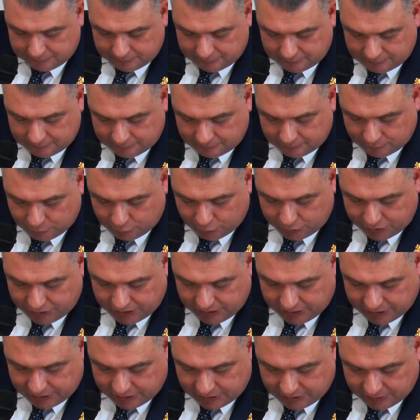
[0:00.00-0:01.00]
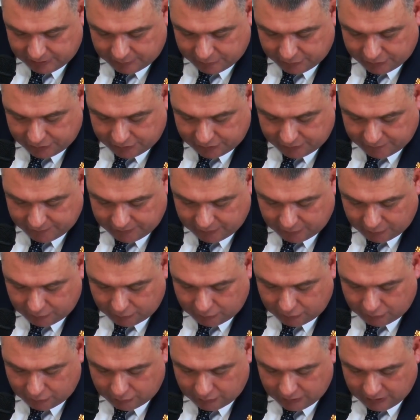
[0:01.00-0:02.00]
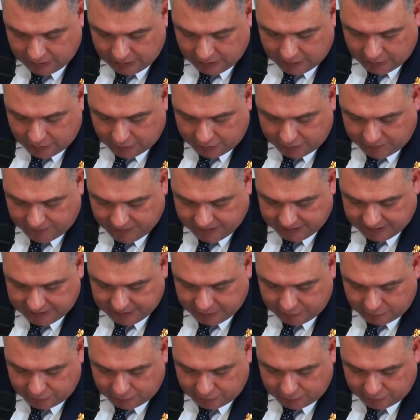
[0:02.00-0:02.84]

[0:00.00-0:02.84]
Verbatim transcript: mm, młodzieży, młodzieżowego ruchu oświaty i